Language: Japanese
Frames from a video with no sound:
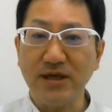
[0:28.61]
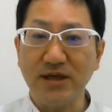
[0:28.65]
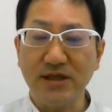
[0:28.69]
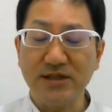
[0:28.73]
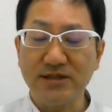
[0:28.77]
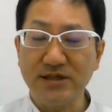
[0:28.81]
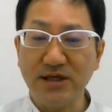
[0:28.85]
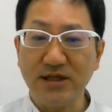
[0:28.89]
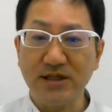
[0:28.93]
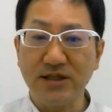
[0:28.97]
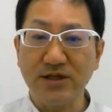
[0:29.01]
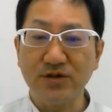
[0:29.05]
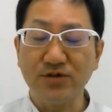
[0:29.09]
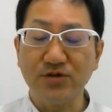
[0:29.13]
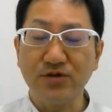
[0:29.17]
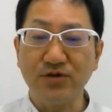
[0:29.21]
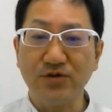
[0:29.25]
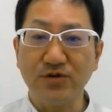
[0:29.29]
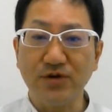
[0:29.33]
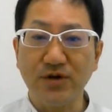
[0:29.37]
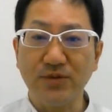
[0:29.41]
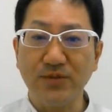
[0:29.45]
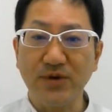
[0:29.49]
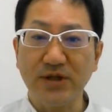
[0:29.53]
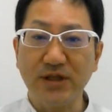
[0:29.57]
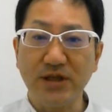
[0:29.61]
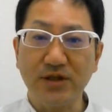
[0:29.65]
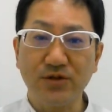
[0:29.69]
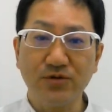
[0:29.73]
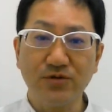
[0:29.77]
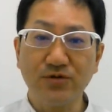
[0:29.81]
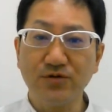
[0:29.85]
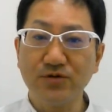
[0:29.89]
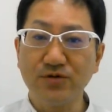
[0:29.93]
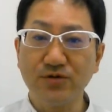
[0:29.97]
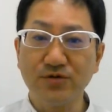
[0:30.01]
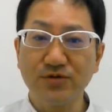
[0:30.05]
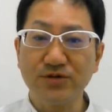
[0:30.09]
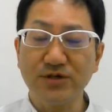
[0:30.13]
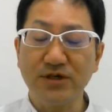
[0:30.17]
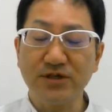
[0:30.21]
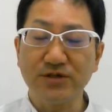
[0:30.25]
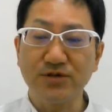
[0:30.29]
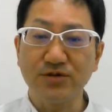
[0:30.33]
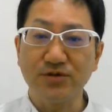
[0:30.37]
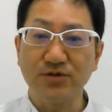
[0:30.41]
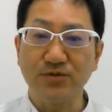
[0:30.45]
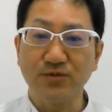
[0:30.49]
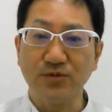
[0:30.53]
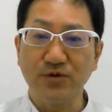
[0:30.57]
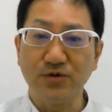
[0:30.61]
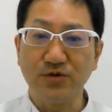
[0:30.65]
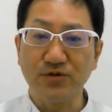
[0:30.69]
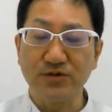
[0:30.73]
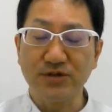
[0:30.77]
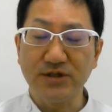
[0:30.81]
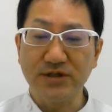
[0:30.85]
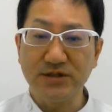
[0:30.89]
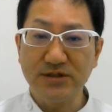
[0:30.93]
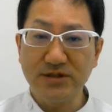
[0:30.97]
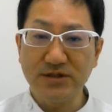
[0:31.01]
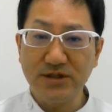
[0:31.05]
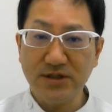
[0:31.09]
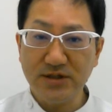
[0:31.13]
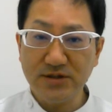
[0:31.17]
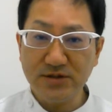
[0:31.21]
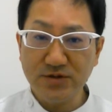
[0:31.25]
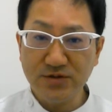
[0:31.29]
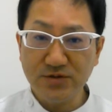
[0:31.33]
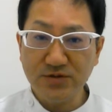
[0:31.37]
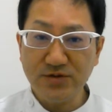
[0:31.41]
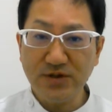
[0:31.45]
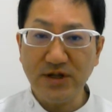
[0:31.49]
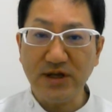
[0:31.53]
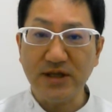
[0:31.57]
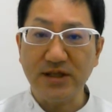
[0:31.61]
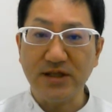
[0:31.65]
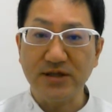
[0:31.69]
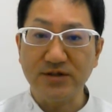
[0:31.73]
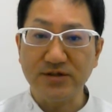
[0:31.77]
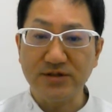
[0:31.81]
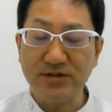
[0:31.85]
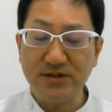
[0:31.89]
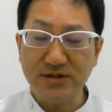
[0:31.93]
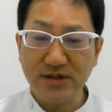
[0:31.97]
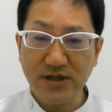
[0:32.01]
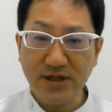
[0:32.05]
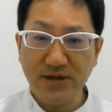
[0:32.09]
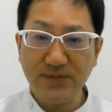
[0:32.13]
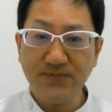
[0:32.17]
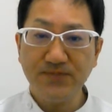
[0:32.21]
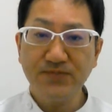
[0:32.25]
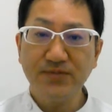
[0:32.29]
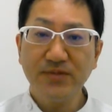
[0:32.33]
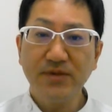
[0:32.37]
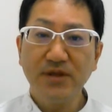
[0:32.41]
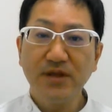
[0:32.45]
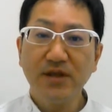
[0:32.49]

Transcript: えー、チャンネルというのはまだ登録者数も全然少ないですしね、